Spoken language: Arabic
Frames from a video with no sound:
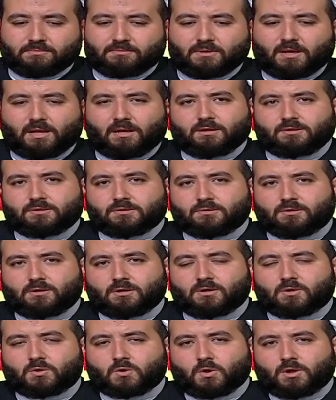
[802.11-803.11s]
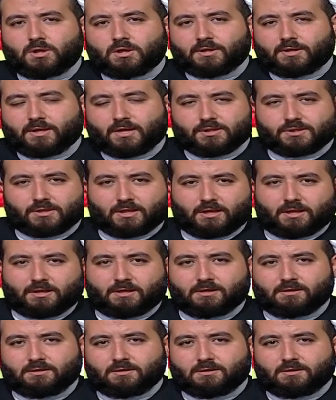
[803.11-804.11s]
خلص الكل
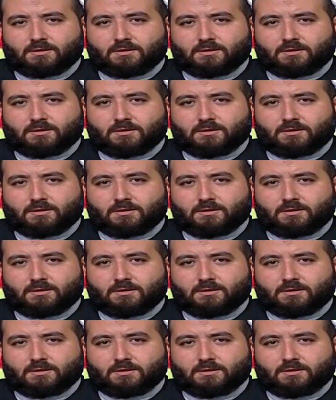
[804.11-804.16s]
راسلنا